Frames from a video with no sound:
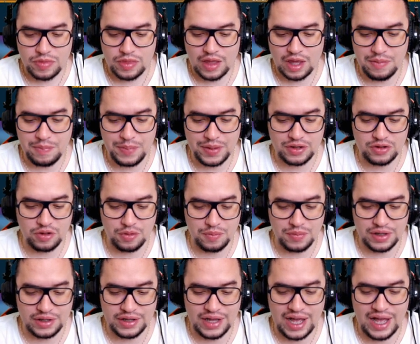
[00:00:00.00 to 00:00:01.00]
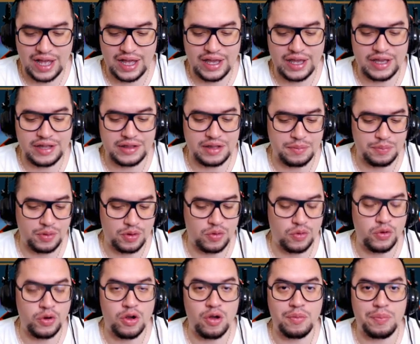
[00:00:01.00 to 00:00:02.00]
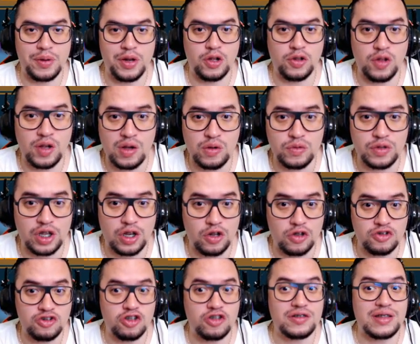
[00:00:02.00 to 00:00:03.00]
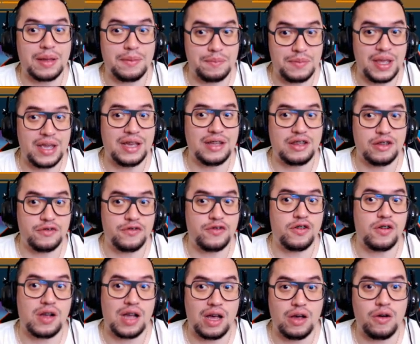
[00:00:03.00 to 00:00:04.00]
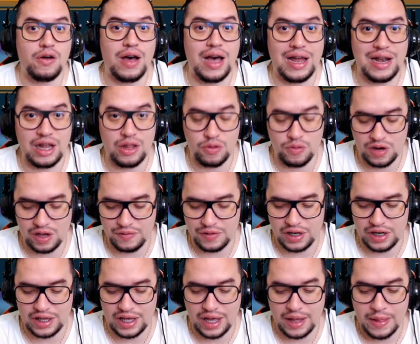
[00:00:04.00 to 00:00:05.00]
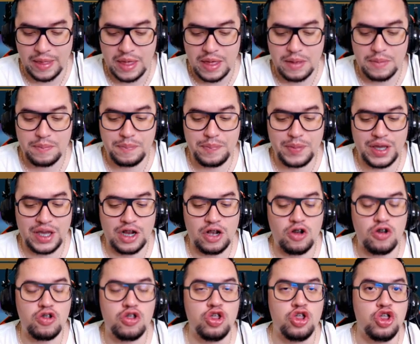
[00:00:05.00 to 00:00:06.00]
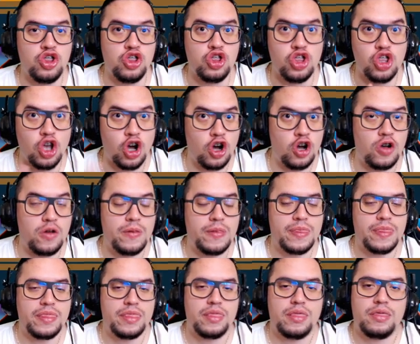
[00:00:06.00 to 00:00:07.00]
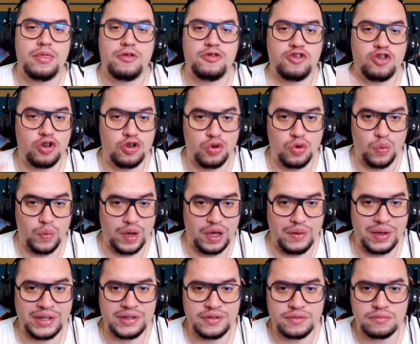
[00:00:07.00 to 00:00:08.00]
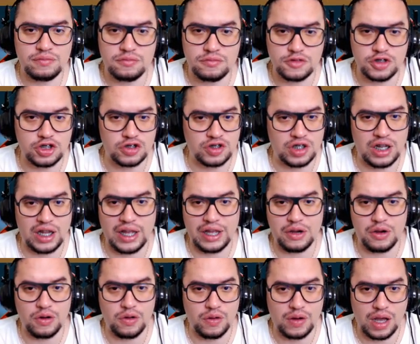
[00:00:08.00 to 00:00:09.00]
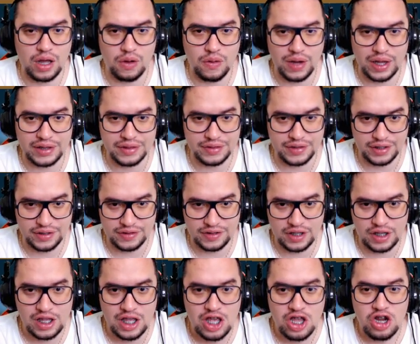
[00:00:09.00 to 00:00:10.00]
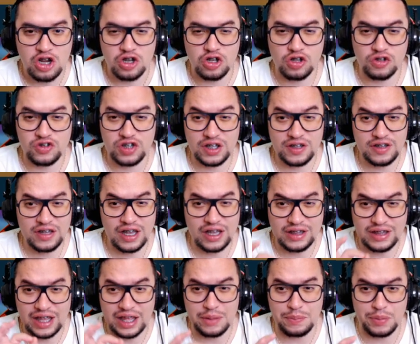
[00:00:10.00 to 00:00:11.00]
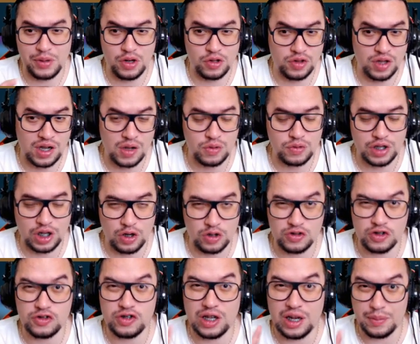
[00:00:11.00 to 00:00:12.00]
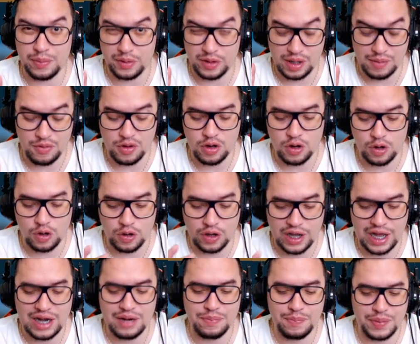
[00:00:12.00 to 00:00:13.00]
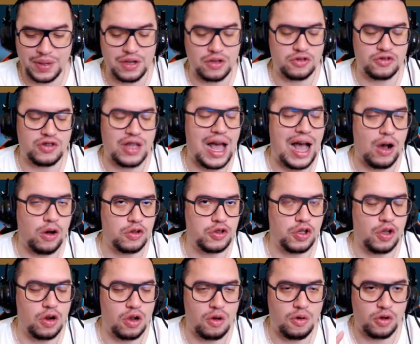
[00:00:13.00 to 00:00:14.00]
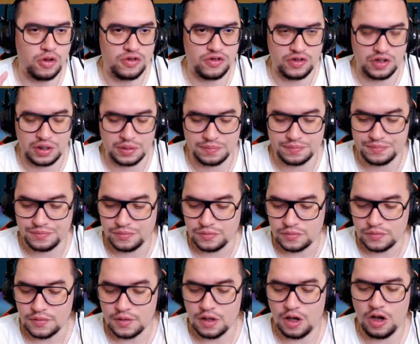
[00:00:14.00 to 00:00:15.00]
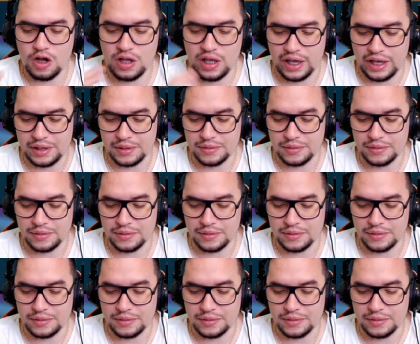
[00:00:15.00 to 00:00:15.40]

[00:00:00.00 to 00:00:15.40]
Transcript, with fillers: experto en blindaje, tipo duro, piloto cauteloso, también está enfocado a la durabilidad, pero no son nuevas. Yo se las he colocado antes, sí. No sé si esta de piloto cauteloso se la podíamos colocar, pero a otros robots sí. Ok.